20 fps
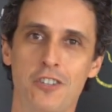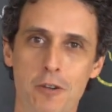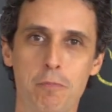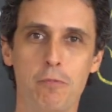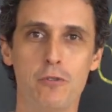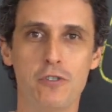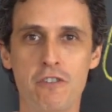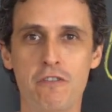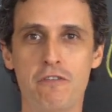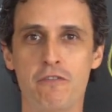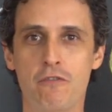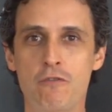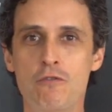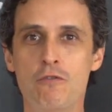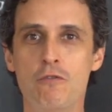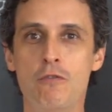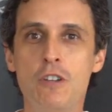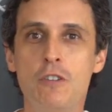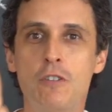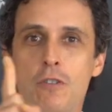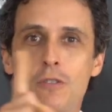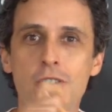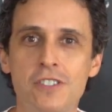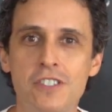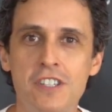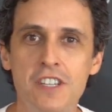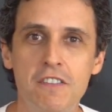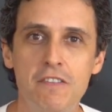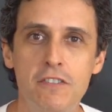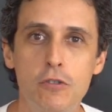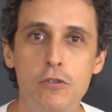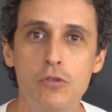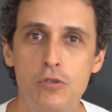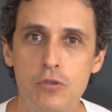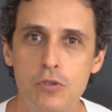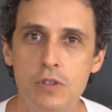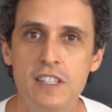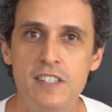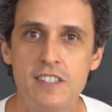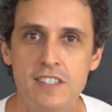tipo de fungo, inclusive
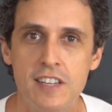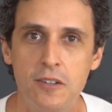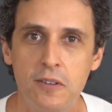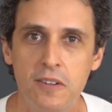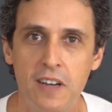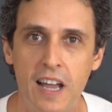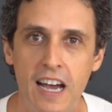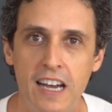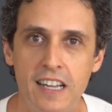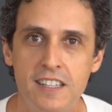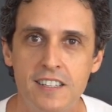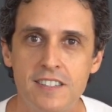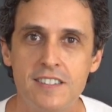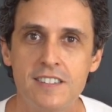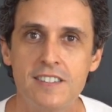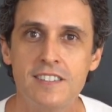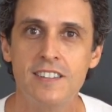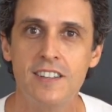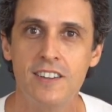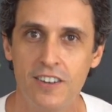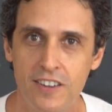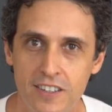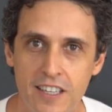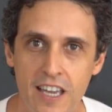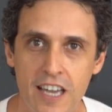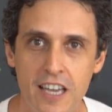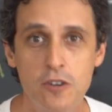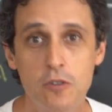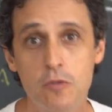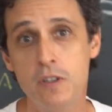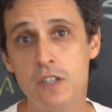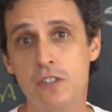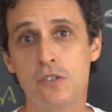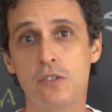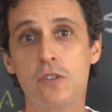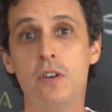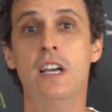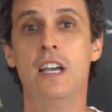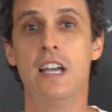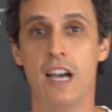os unicelulares. Ok? Com isso,